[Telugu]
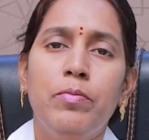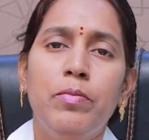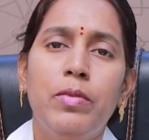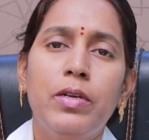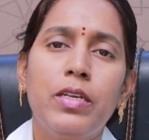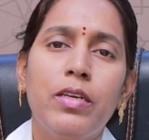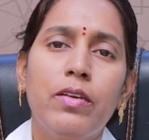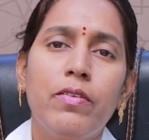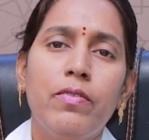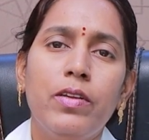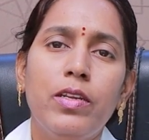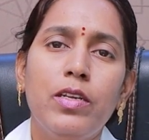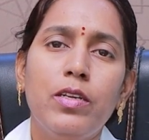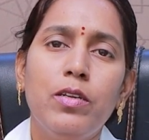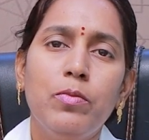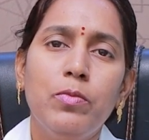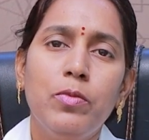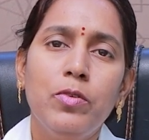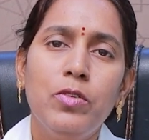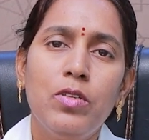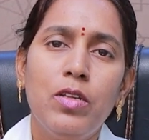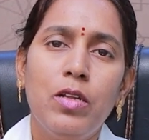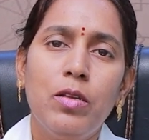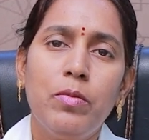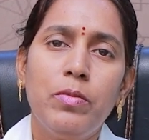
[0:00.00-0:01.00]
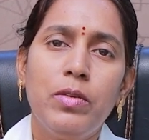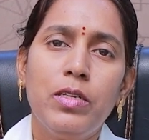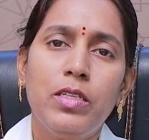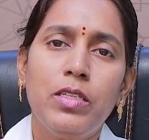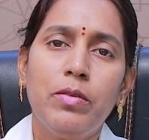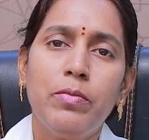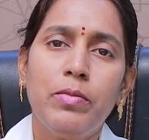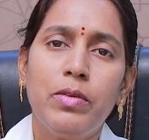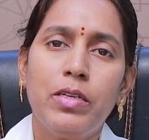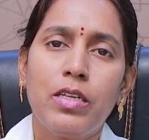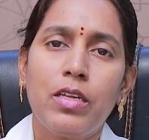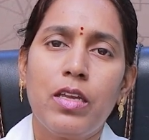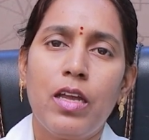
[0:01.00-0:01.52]
మనకి వెన్నుపూసల మీద
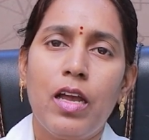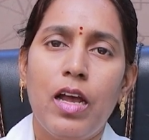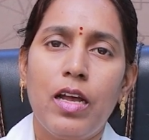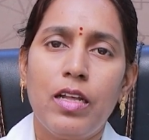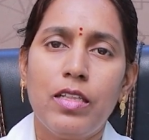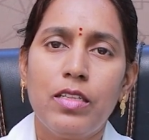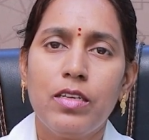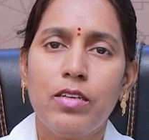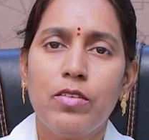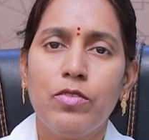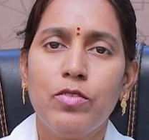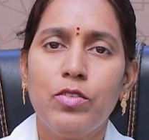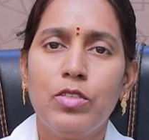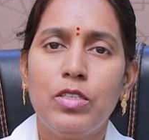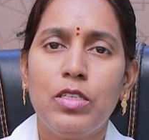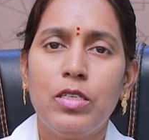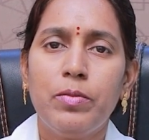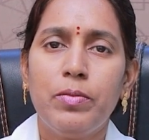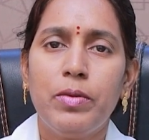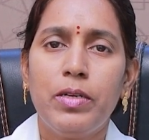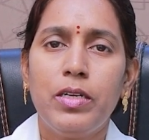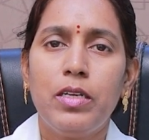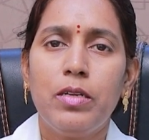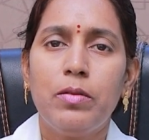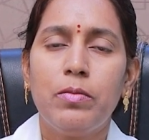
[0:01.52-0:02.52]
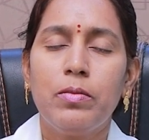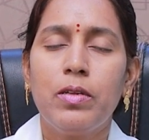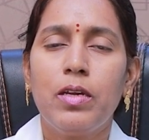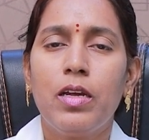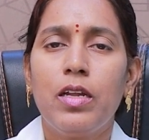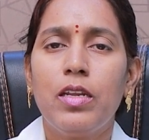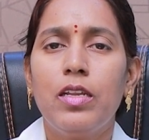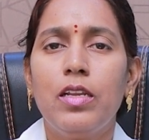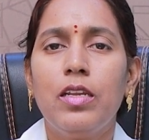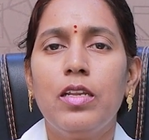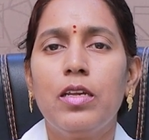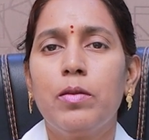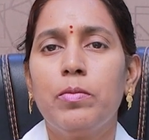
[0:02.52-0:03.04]
మనకి అధిక ఒత్తిడి పడినప్పుడు
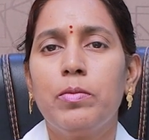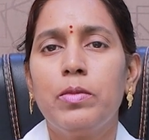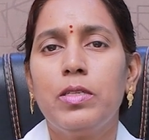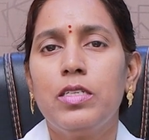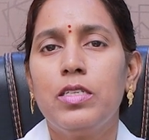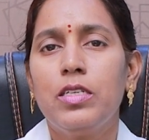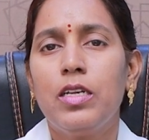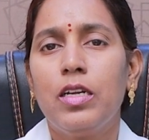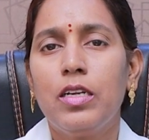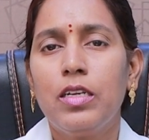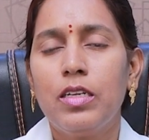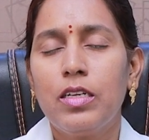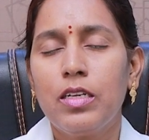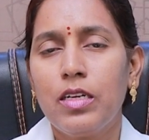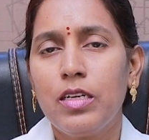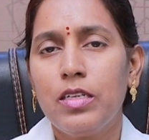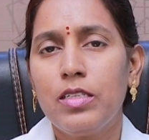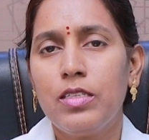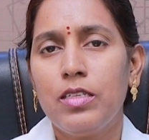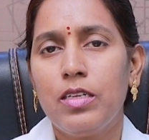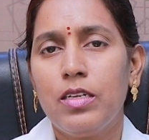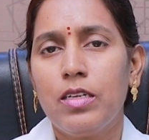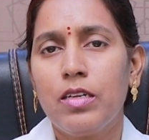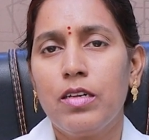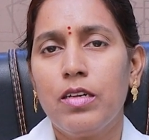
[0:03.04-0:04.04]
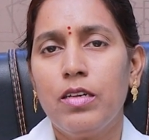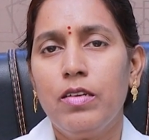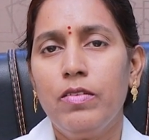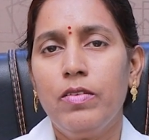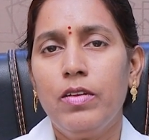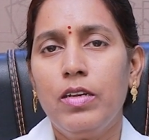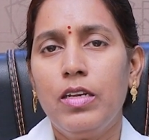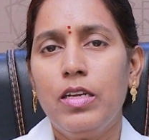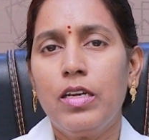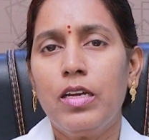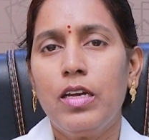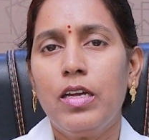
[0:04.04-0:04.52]
కానీ లేకపోతే సడన్ గా జర్కుల వల్ల